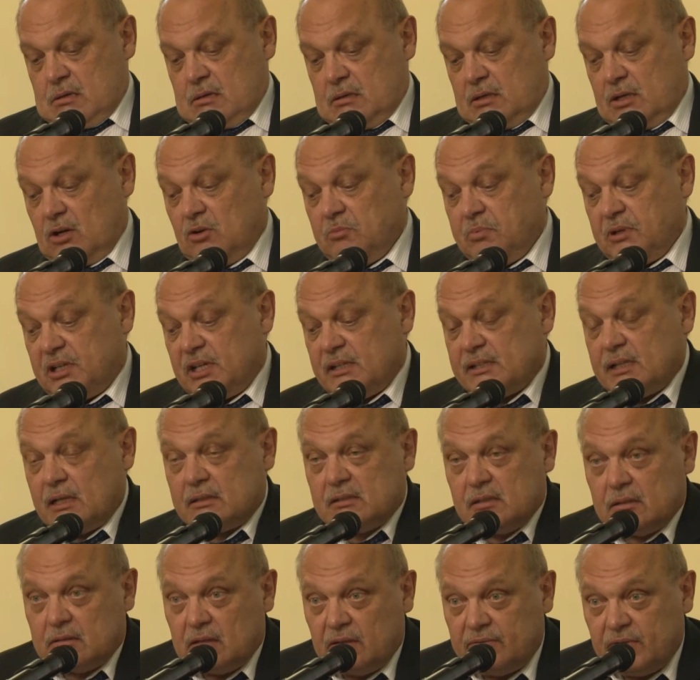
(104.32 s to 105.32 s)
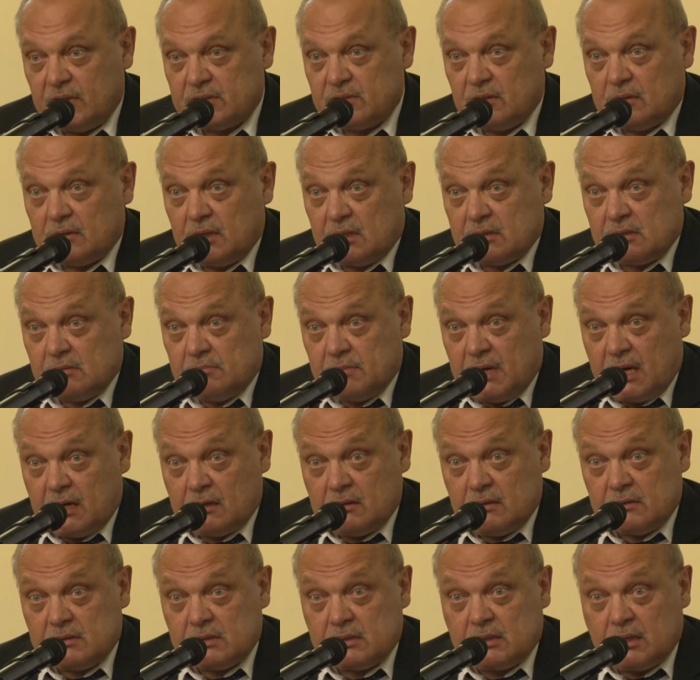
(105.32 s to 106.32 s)
Chciałby się zacytować od razu
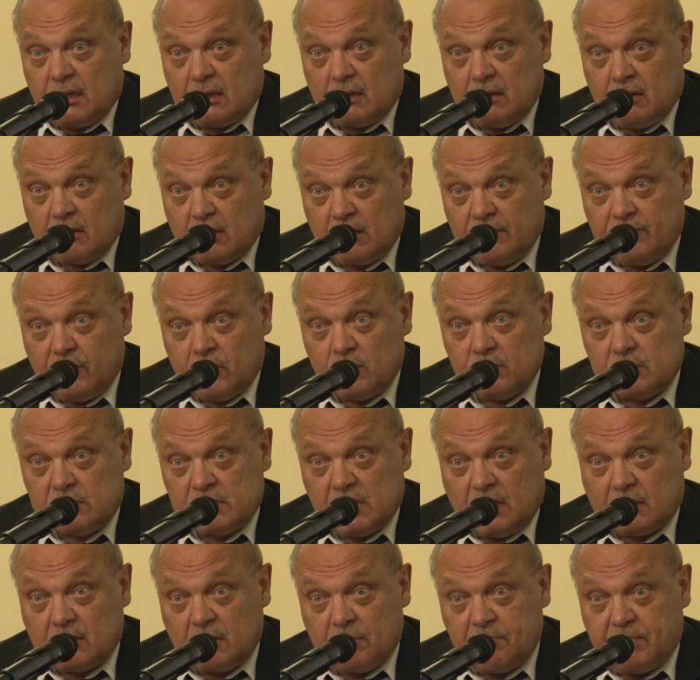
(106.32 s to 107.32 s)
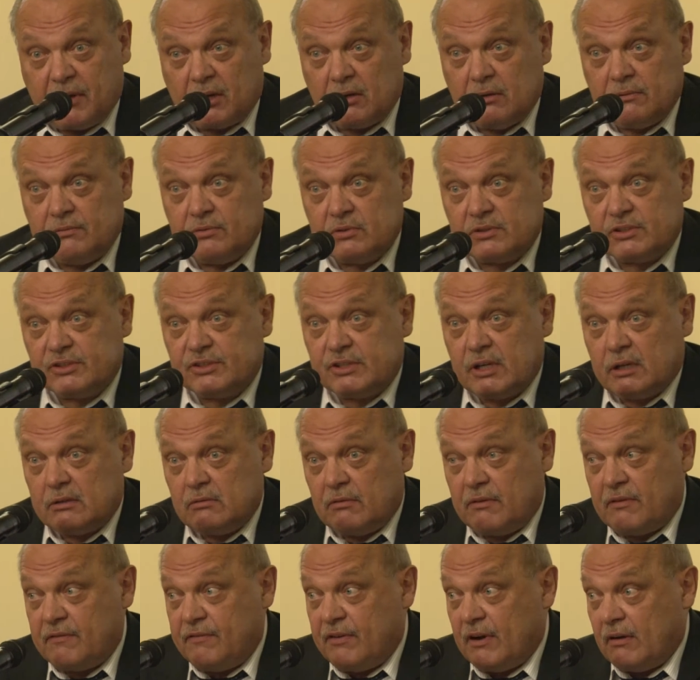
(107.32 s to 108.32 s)
Majakowskiego, rewolucja to parowóz
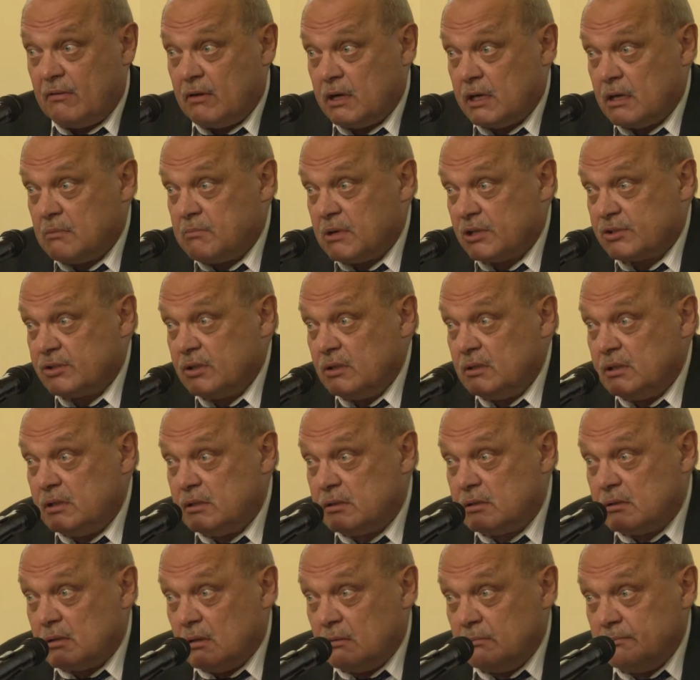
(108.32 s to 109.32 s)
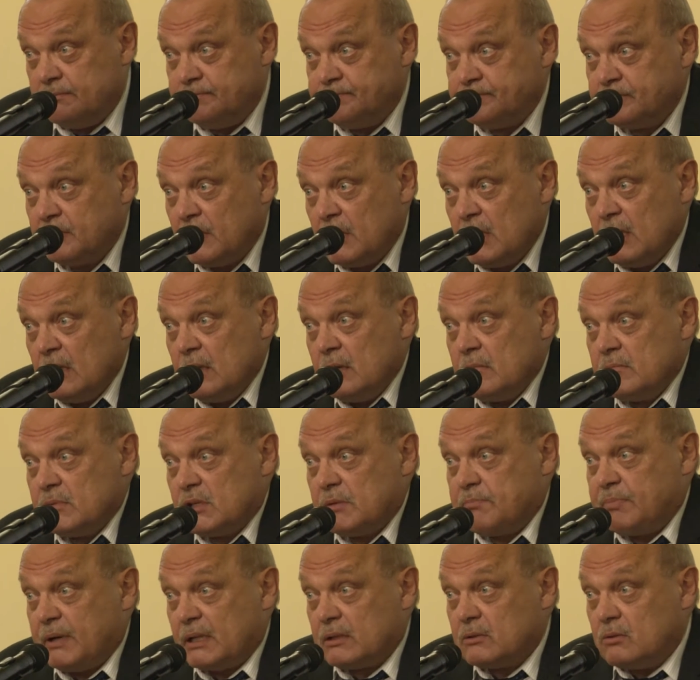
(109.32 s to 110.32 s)
dziejów, chwała jej maszynistom. W
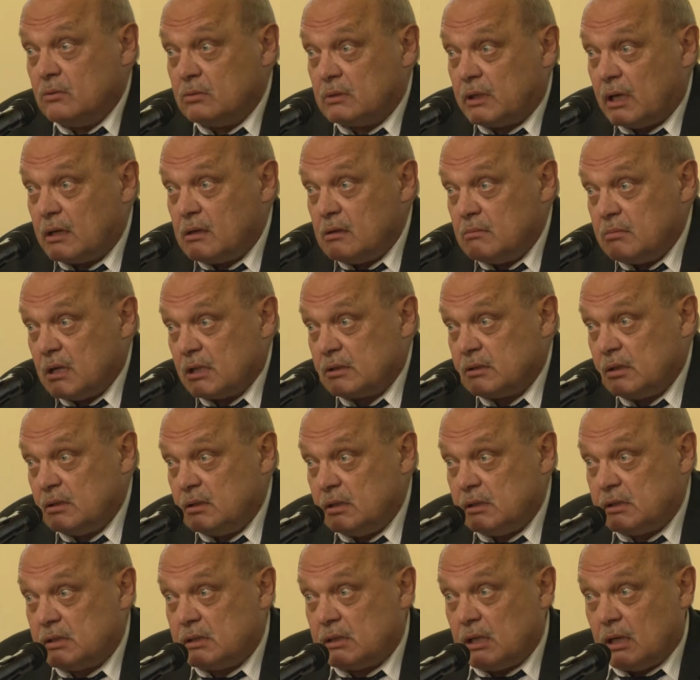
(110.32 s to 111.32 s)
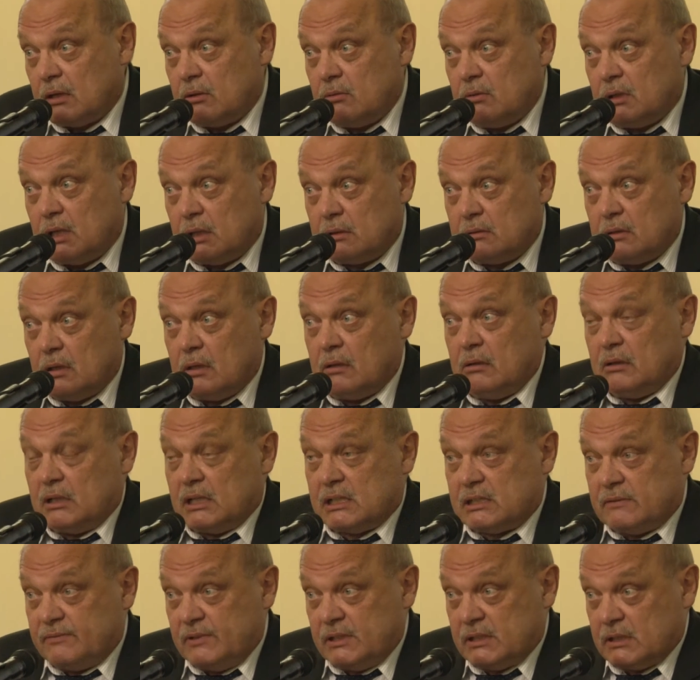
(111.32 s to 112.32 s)
przypadku tego maszynista, akurat którego
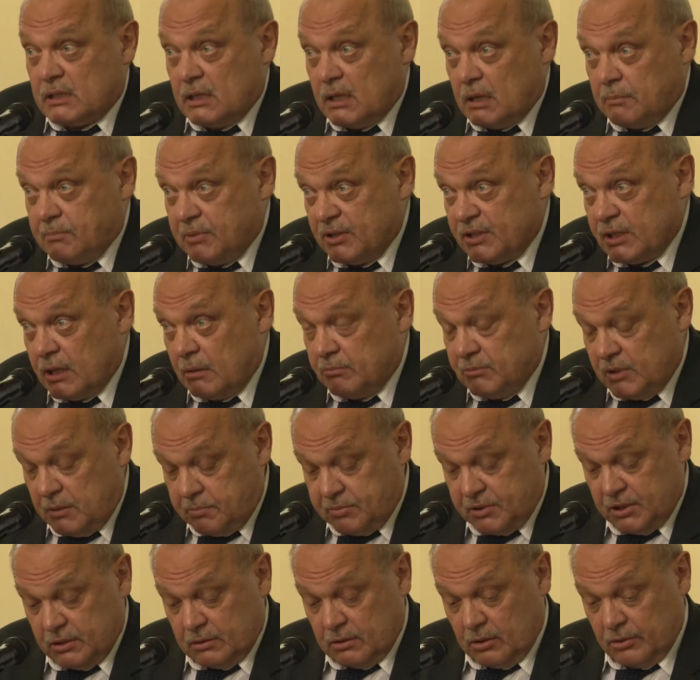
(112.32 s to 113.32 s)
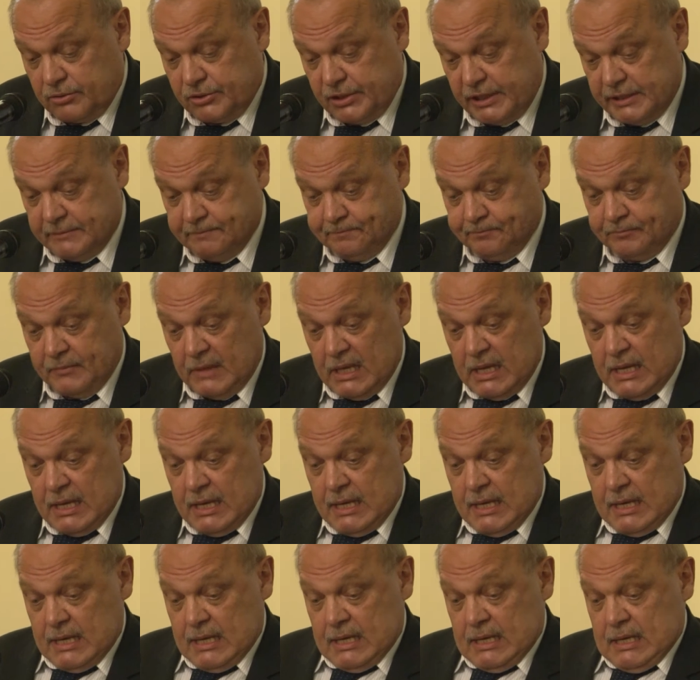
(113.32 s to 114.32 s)
nazwiska, jak powiedziałem, nie przytoczę,
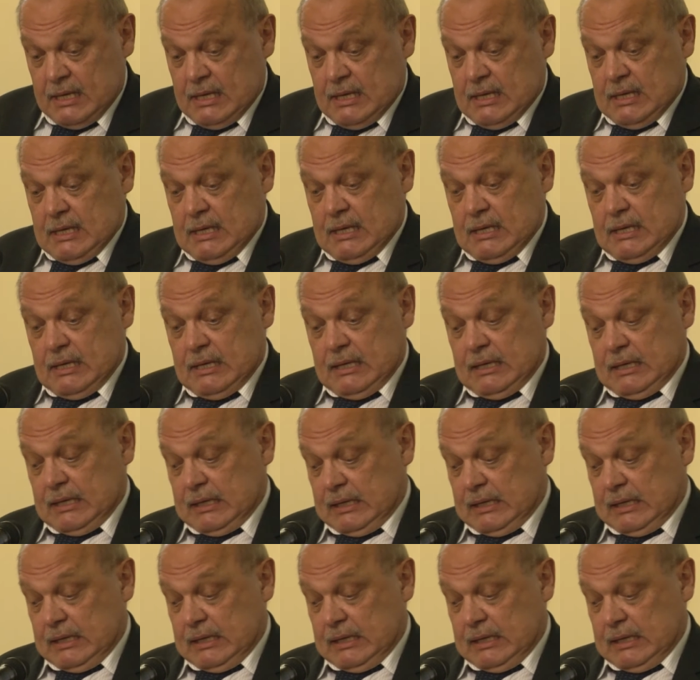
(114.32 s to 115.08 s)
e,